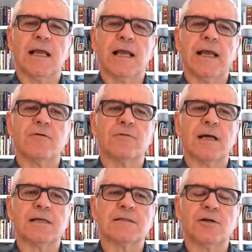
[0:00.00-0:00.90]
È
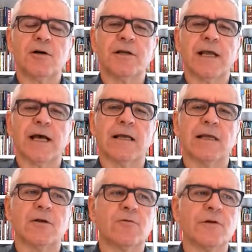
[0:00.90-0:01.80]
una storia
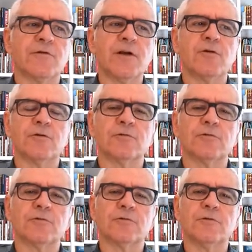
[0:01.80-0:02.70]
il cui filo
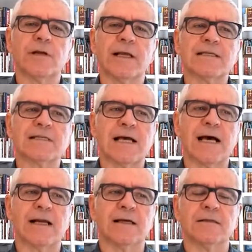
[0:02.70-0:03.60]
conduttore è
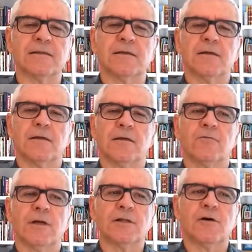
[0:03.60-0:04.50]
Sara,
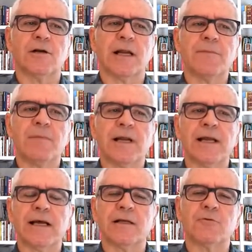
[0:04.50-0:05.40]
una donna
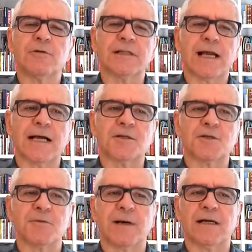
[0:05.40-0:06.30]
ebrea le cui
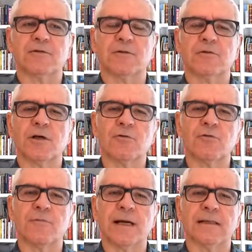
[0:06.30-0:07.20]
tracce partono da
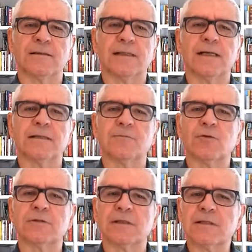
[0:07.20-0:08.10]
Roma, dalla
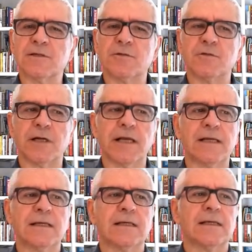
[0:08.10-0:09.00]
deportazione